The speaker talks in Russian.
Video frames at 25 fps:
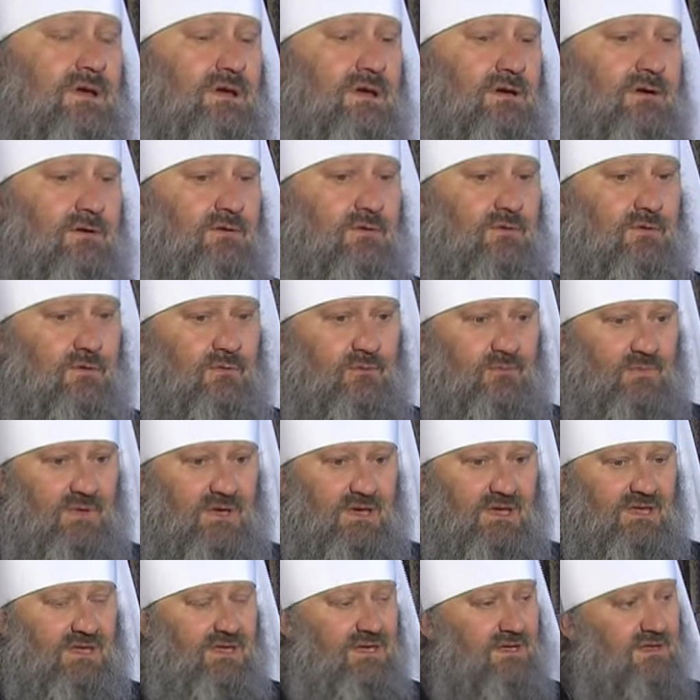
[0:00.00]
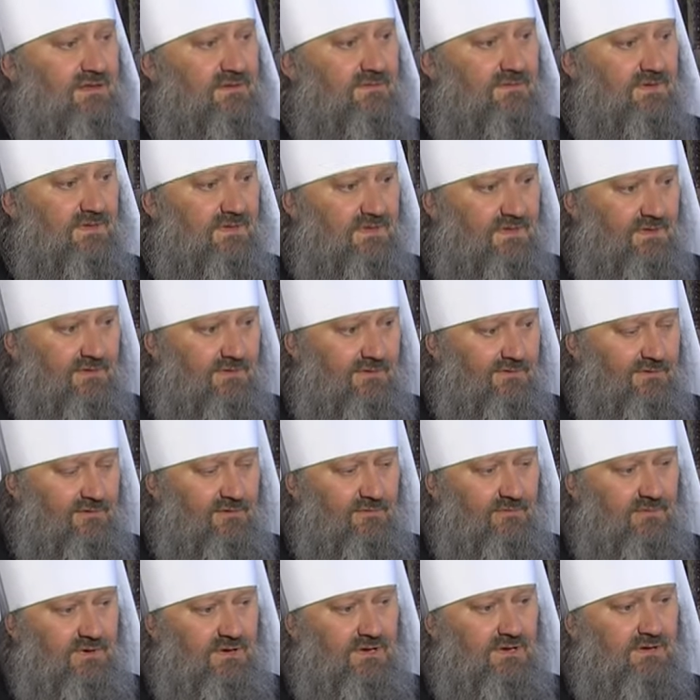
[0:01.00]
кроме ненависти и
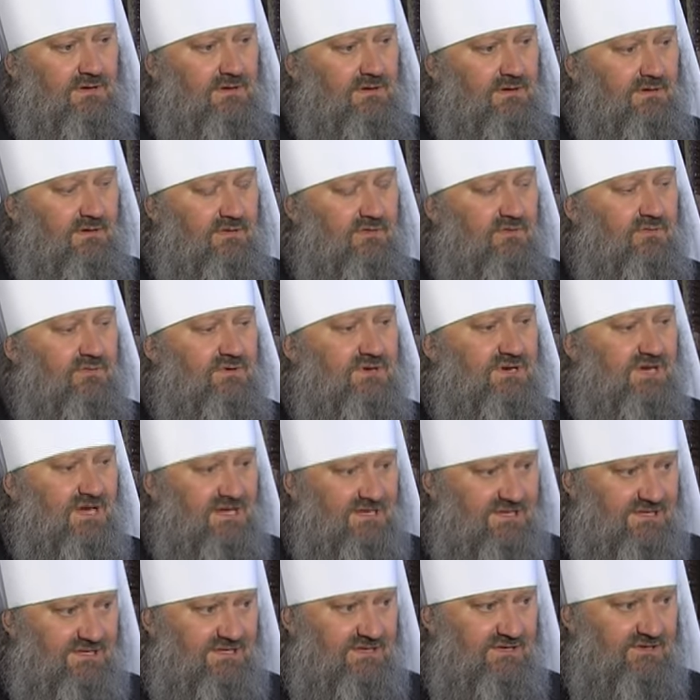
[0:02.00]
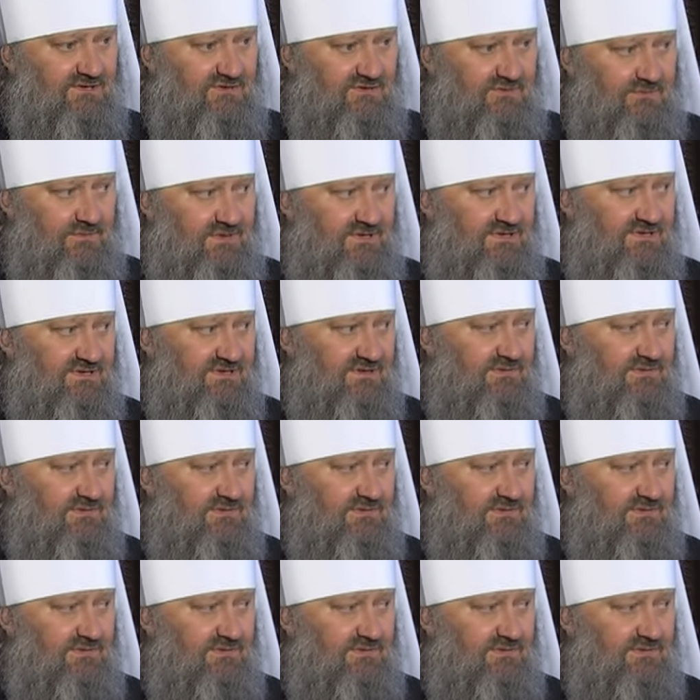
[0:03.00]
злобы, с сучастные особенностью